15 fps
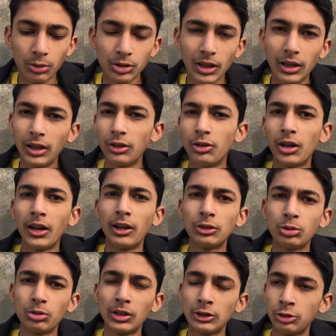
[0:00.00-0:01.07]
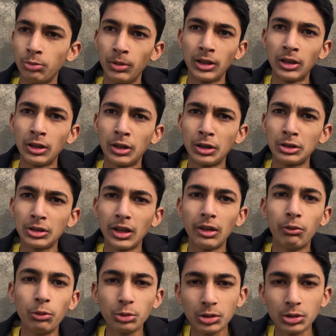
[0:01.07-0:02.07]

उसके लिए जो है ना चौदह सौ की किट चाहिए